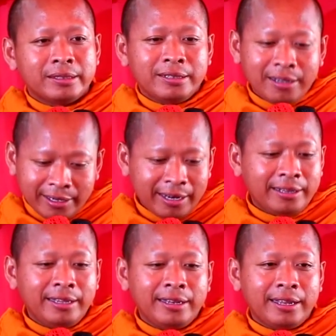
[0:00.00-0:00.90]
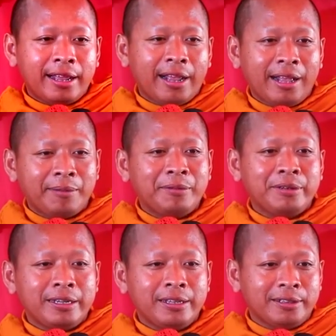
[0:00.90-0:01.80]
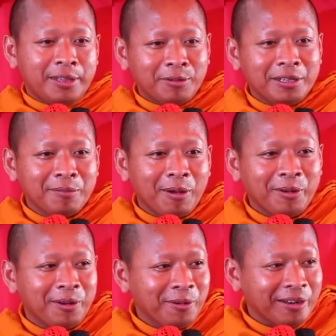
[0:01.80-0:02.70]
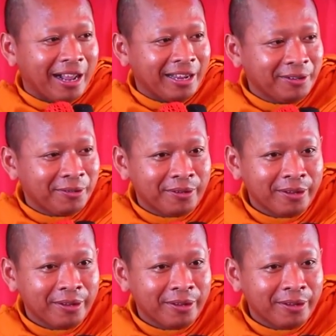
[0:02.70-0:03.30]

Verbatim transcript: giờ ngày nay thế đây là ham luôn đây giờ tàu thử bon nói luôn ái thôi